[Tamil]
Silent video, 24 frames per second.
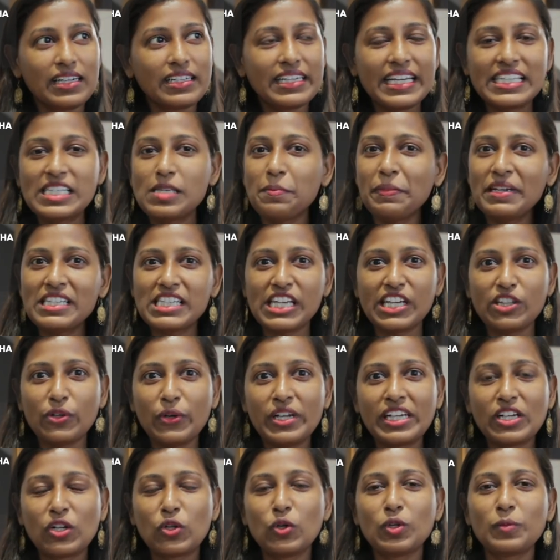ரெசிபிஸ்
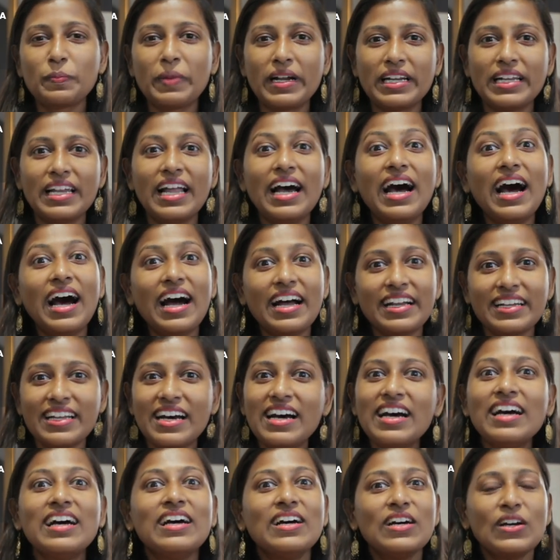எதுவும் இன்க்ளூட் பண்ணல
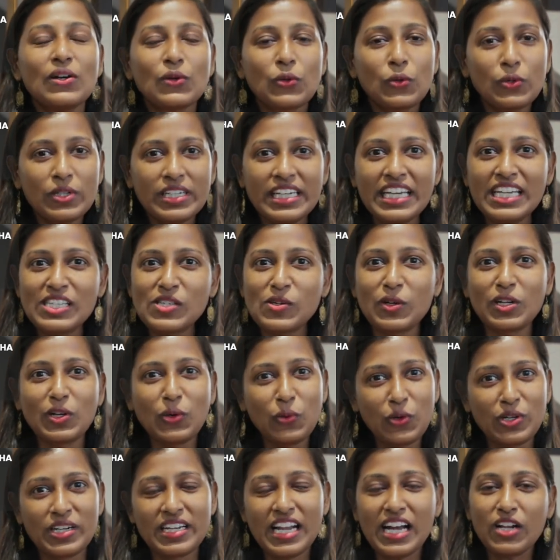ஆனால் குட்டீஸோட
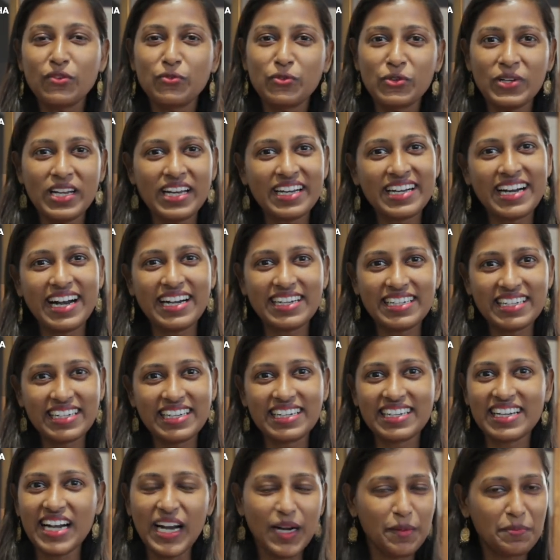ஒரு நாள் ஃபுல்லாக
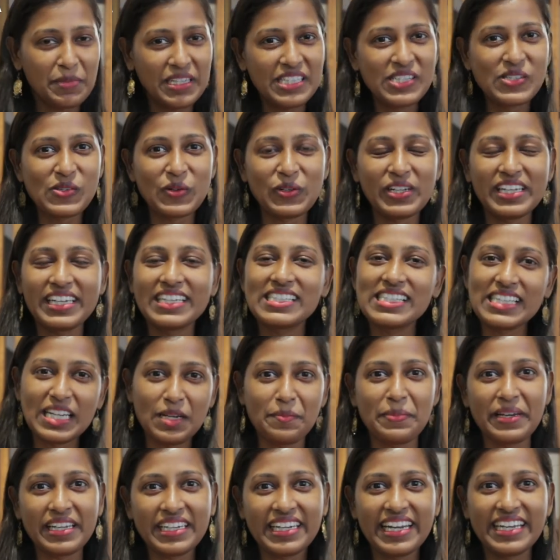காட்டுங்கக்கா அப்படின்னு சொல்லி சில
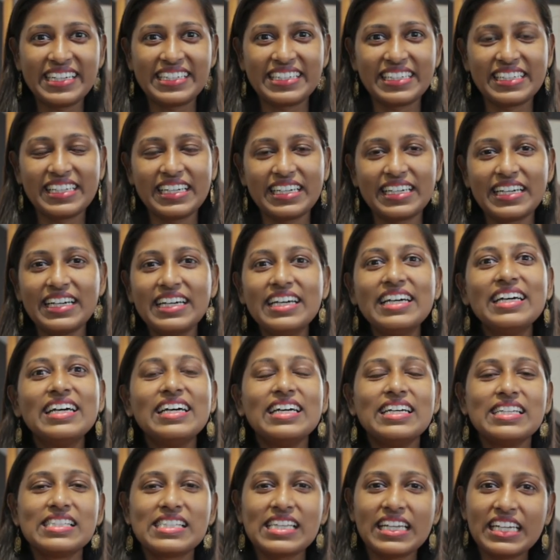பேர் கேட்டிருக்கீங்க
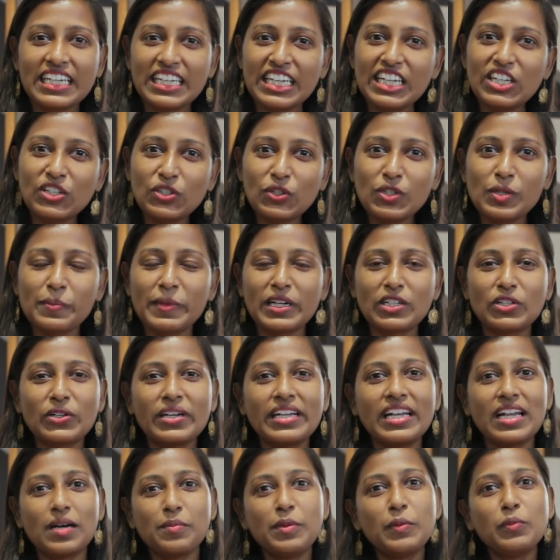சரி டின்டூது மட்டும்
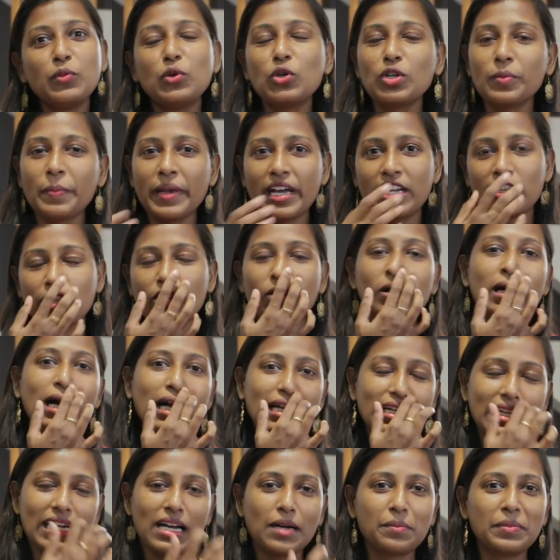இல்லாமல் மூணு பேர்தையும்
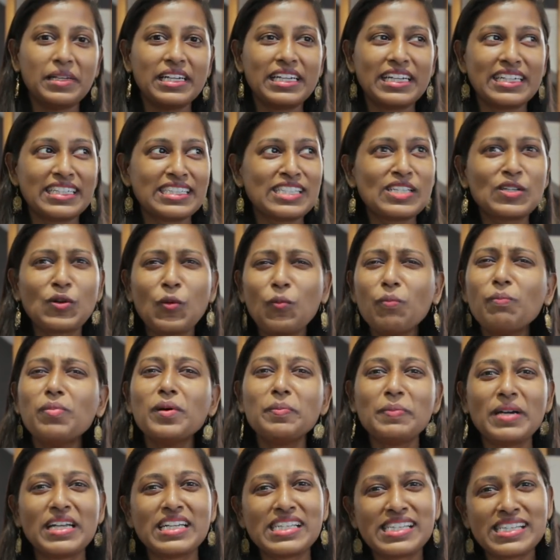காட்டலாம் அப்படின்னு நினச்சேன் ரொம்ப
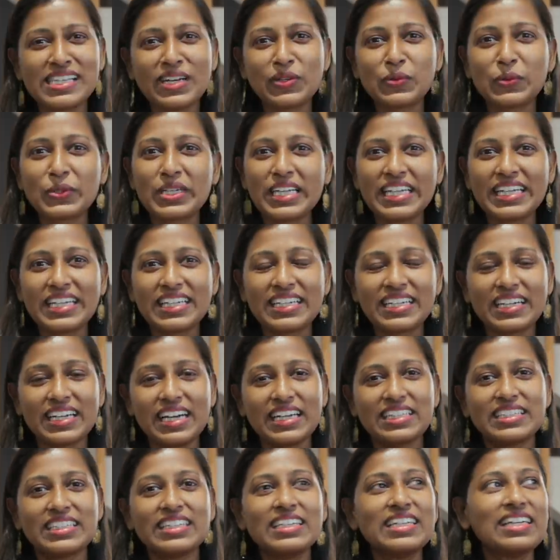பெருசாக ருட்டீன்
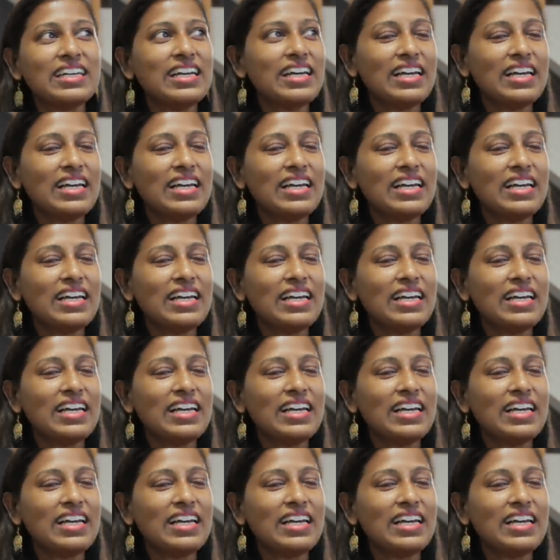இருக்காது